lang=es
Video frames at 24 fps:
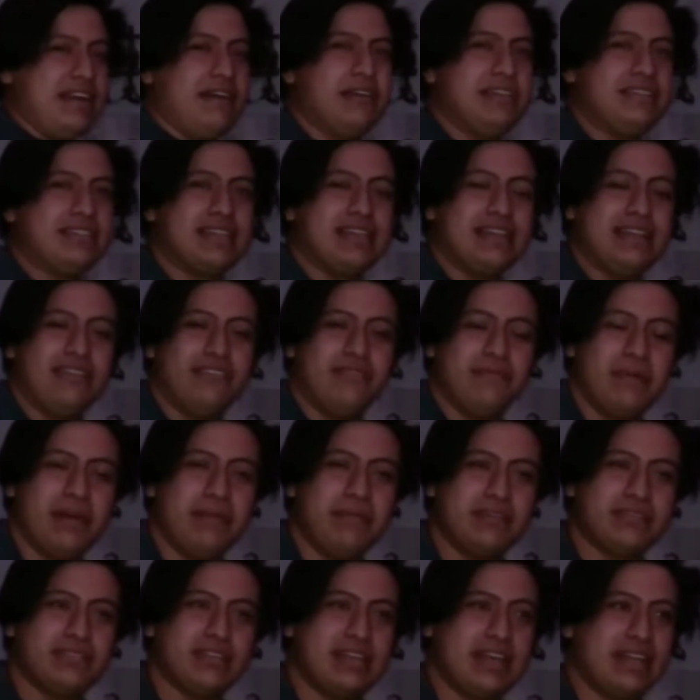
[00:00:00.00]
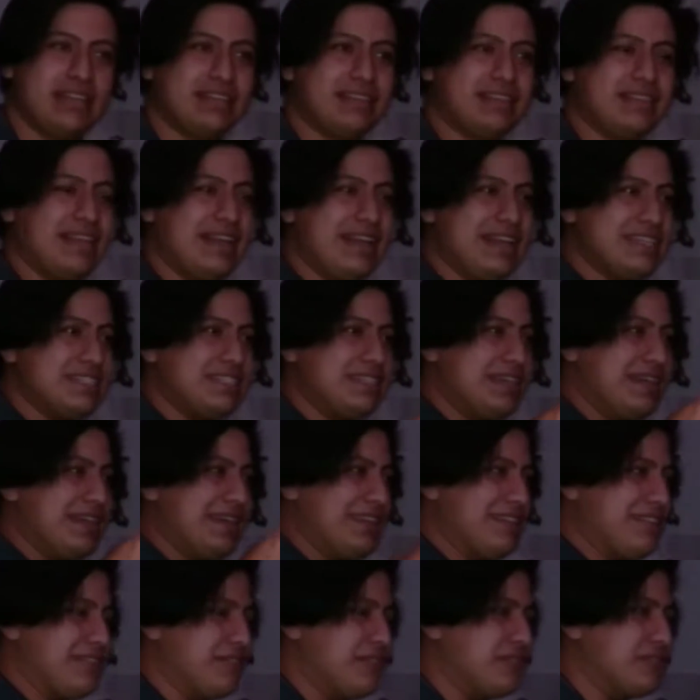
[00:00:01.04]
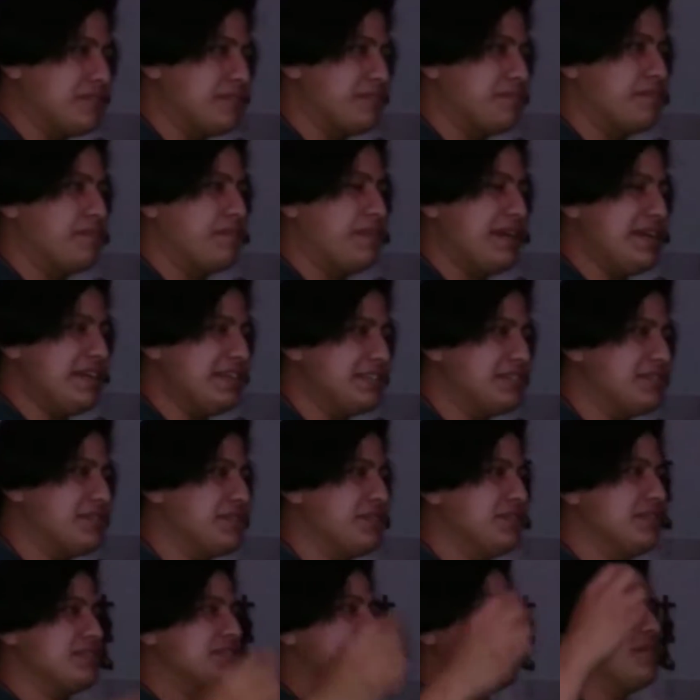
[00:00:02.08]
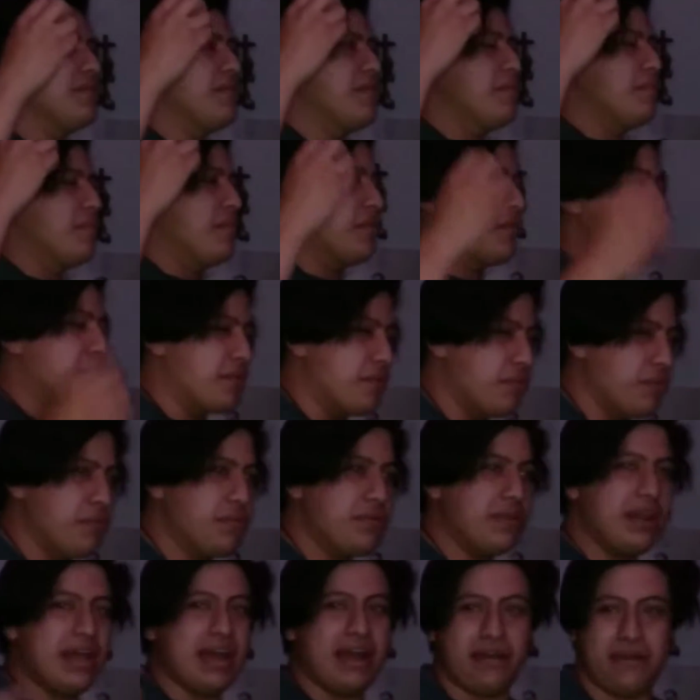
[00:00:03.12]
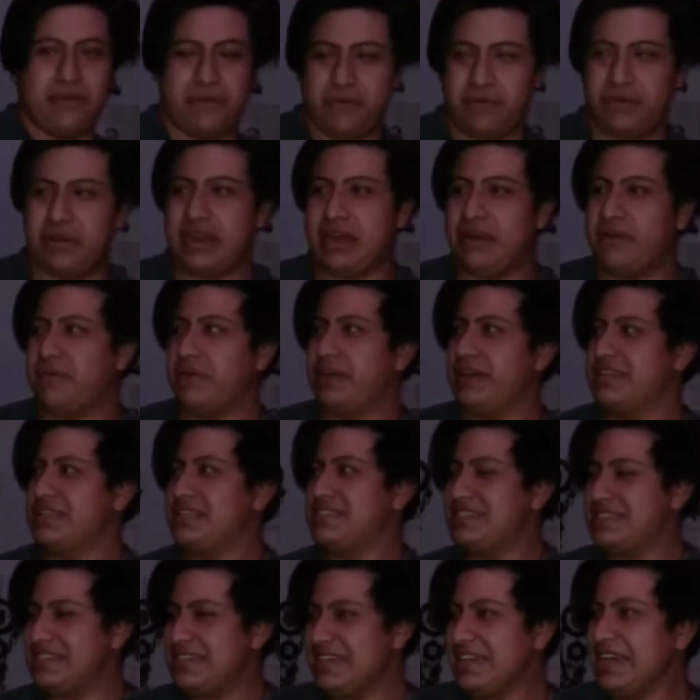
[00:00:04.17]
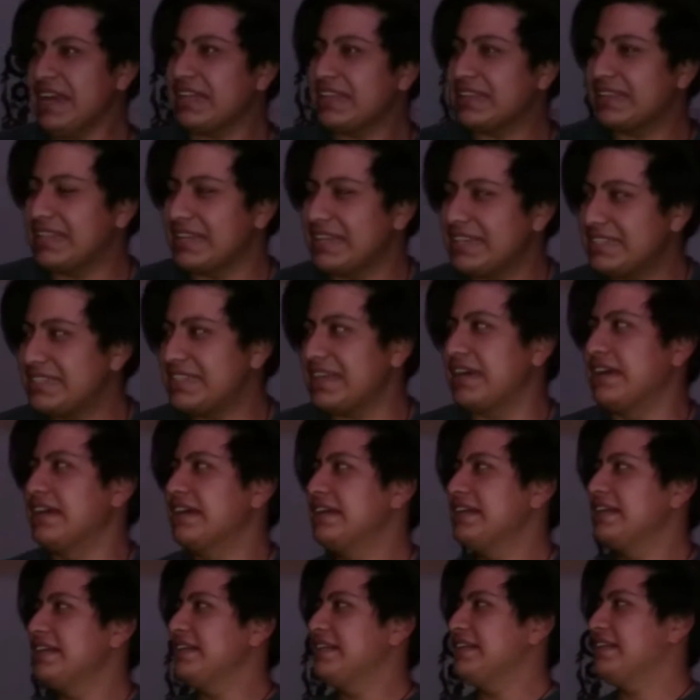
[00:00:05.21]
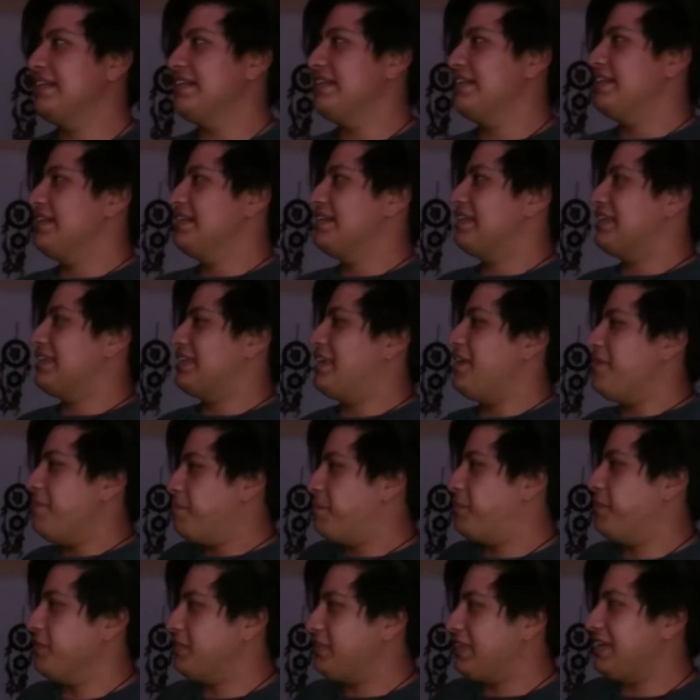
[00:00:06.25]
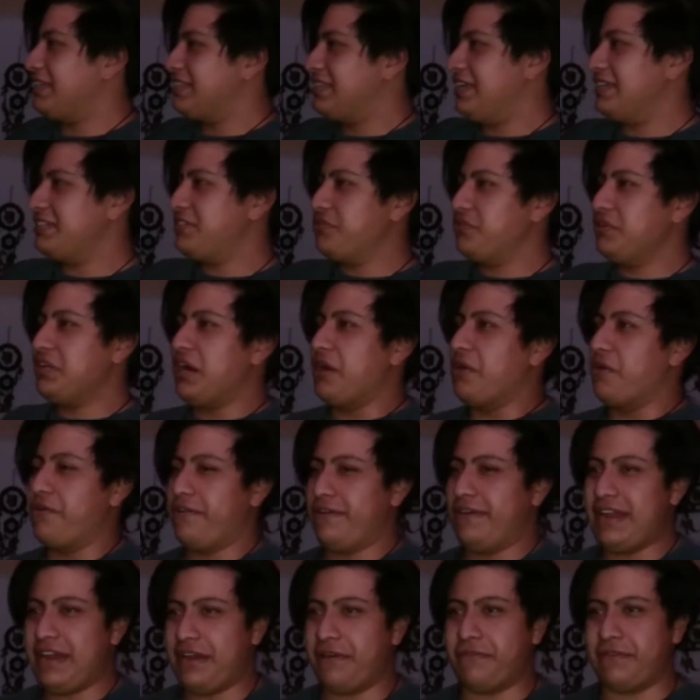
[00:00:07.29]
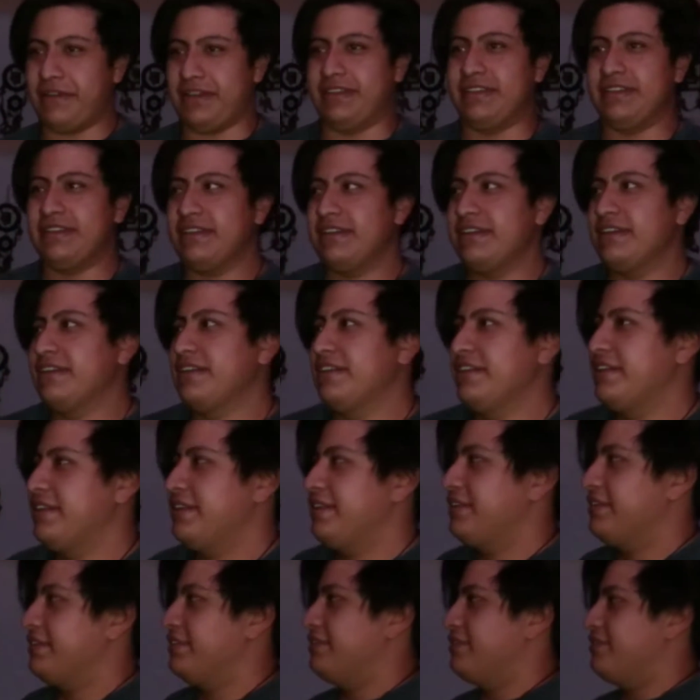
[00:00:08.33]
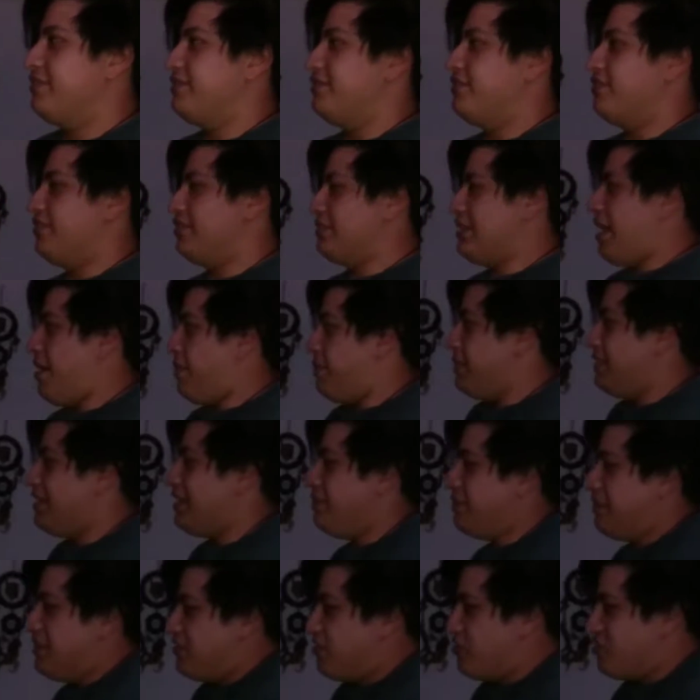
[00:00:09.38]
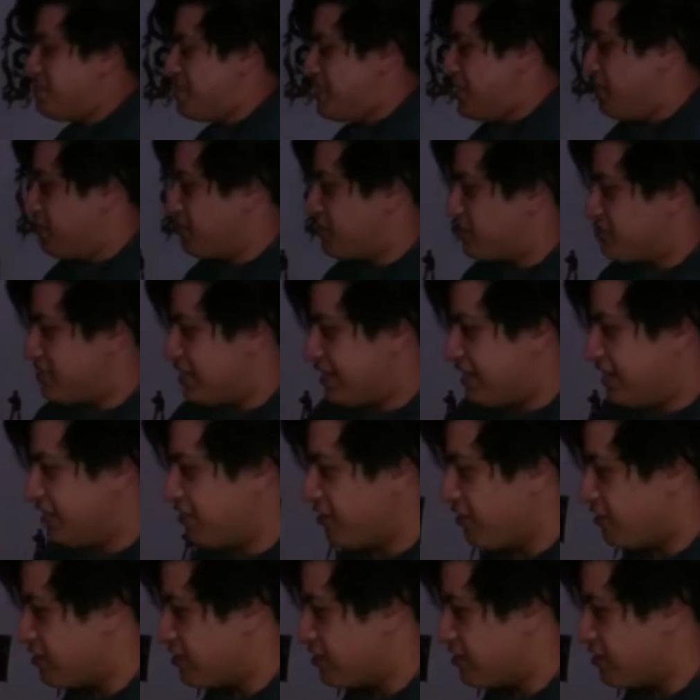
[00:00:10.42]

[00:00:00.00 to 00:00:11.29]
y ah, es que no mames, o sea, 300 pesos por una hora, güey. Chingate esa. ¿Quién puta se hace una hora, güey? O sea, a mí dame dos minutos, le